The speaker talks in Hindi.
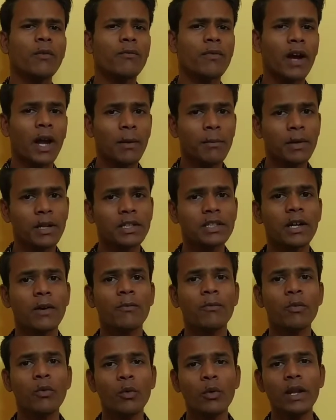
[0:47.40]
फाइव इंच
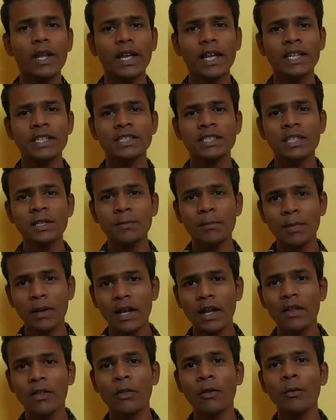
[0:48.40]
और फुल एच डी
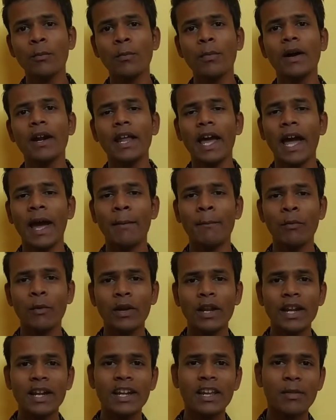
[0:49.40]
प्लस सुपर
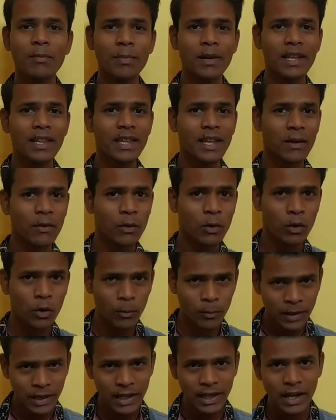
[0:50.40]
एमुलेट डिस्प्ले देखने
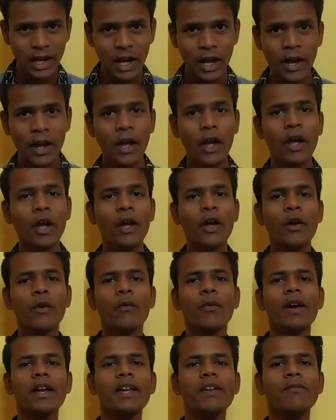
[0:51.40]
को मिलेगा
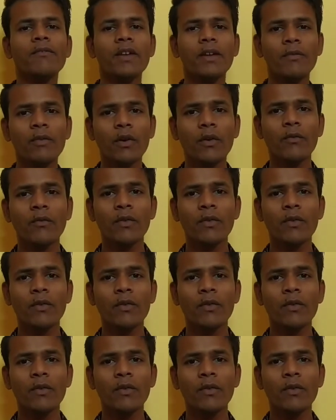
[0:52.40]
वही वीवो